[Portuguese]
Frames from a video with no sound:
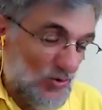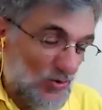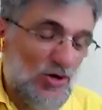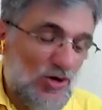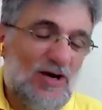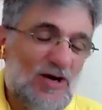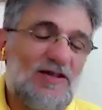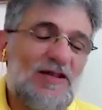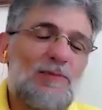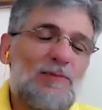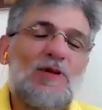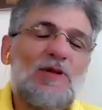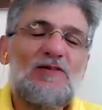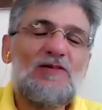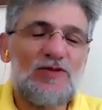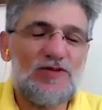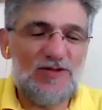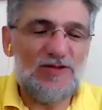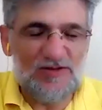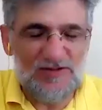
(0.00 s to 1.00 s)
que eu quero saber de
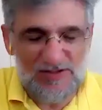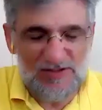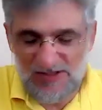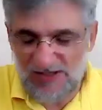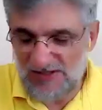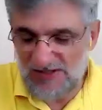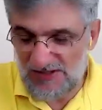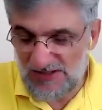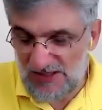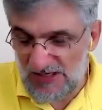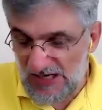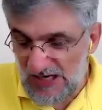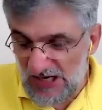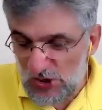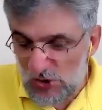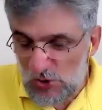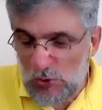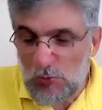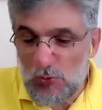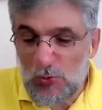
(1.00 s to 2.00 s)
você é o seguinte:
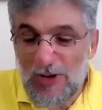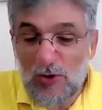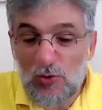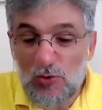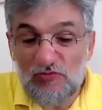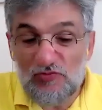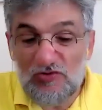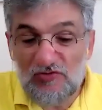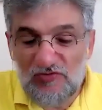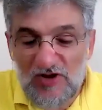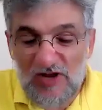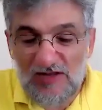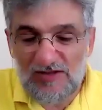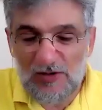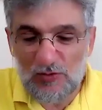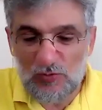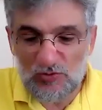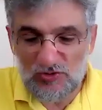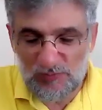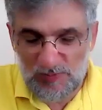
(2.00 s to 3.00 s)
como é a
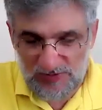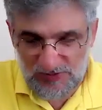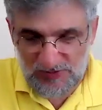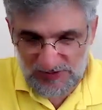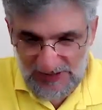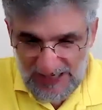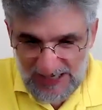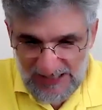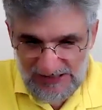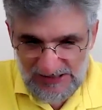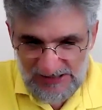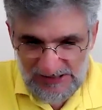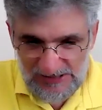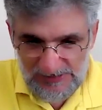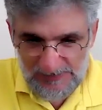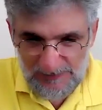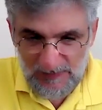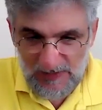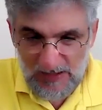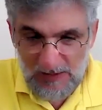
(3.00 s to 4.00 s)
convivência com os
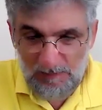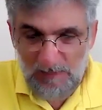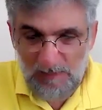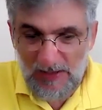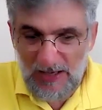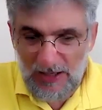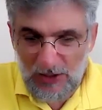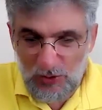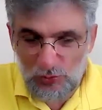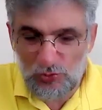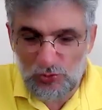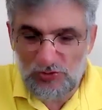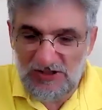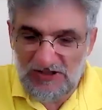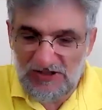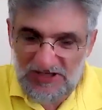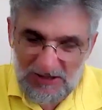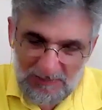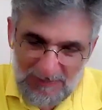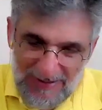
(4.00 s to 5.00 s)
personagens em período
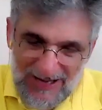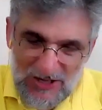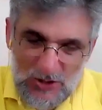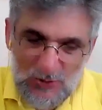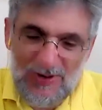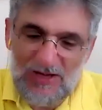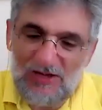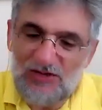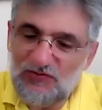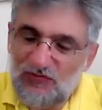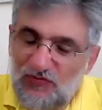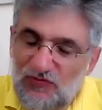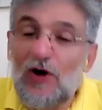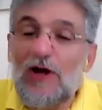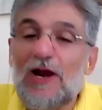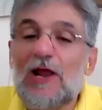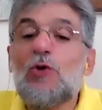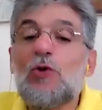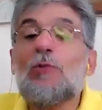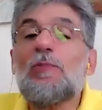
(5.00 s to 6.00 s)
de trabalho, mas
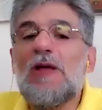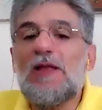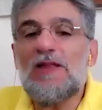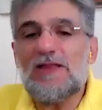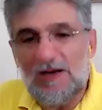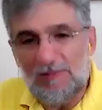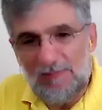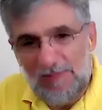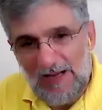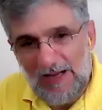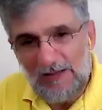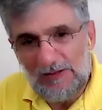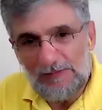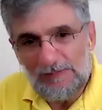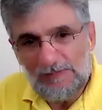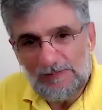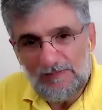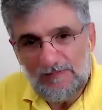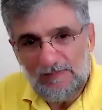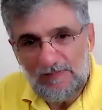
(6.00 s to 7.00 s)
fora do ambiente de trabalho?
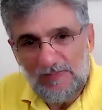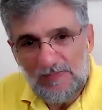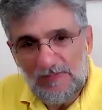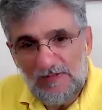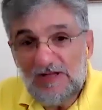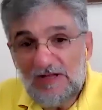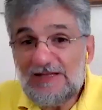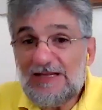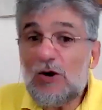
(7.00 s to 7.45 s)
Você